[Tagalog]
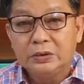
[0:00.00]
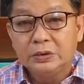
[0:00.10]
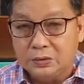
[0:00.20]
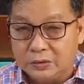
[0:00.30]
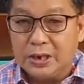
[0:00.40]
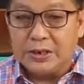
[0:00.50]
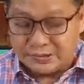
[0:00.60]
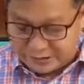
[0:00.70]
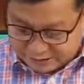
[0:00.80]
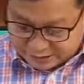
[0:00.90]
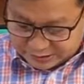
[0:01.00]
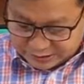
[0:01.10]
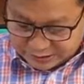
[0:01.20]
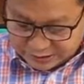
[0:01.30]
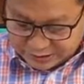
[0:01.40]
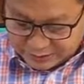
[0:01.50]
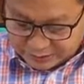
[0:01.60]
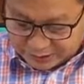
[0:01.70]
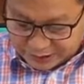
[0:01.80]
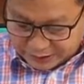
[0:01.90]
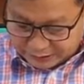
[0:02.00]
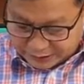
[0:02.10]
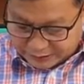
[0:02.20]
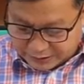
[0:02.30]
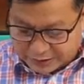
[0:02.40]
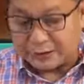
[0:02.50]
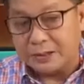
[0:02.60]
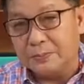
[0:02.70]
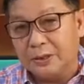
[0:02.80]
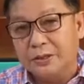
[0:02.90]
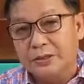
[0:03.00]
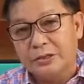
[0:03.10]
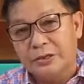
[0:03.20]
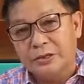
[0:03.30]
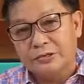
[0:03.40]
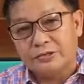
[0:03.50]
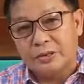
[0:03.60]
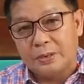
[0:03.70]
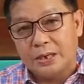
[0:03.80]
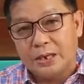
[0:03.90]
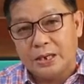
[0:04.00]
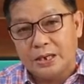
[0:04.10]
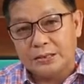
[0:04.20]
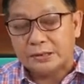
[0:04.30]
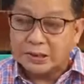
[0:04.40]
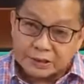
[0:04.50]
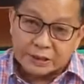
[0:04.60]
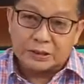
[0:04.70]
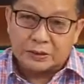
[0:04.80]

lulunas. Pagpalain tayo ng ating Panginoon Diyos sa mga salitang